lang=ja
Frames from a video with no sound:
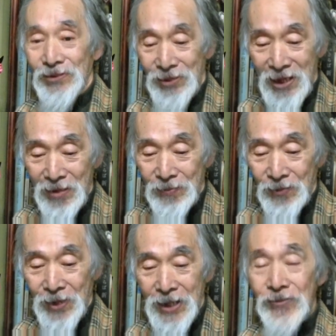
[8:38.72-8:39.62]
土佐の
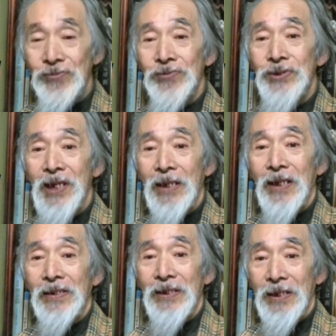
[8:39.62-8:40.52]
坊が行くにあ
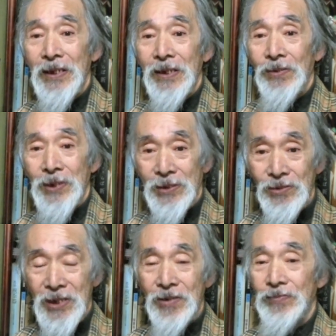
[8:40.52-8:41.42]
たってね、これは
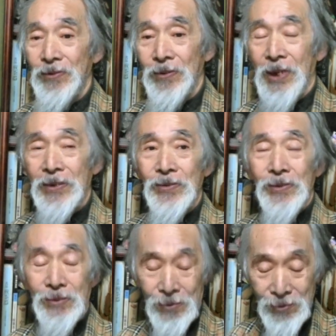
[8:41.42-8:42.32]
土佐の坊
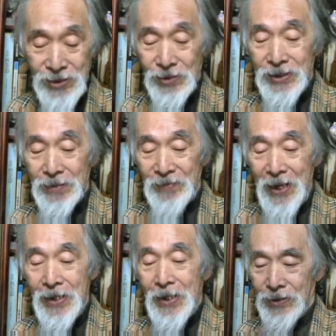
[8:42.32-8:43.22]
本によって
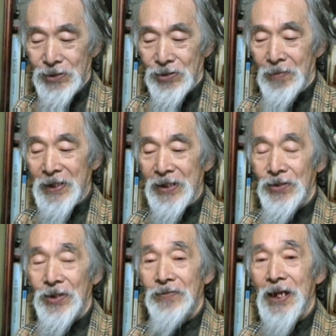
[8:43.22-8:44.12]
京都まで
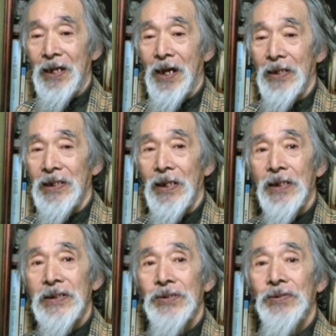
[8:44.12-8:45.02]
どれぐらいかかった
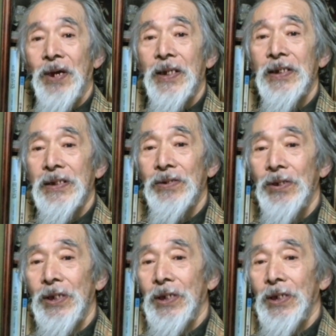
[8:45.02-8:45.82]
かっていうのがあんねんけど、